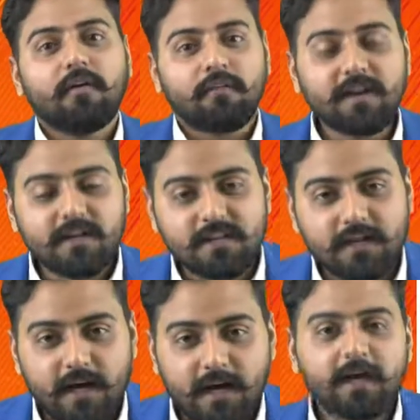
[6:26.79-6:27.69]
फर्क
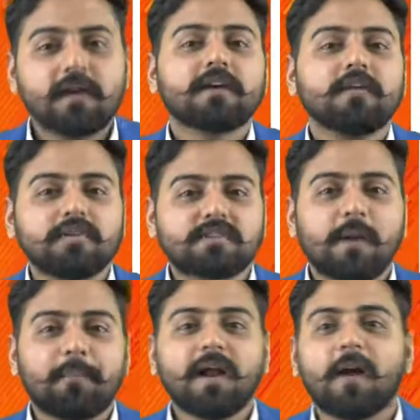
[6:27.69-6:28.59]
इतना है कि
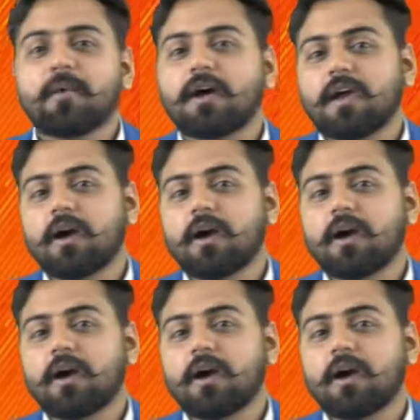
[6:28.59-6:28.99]
विस्थापन आपका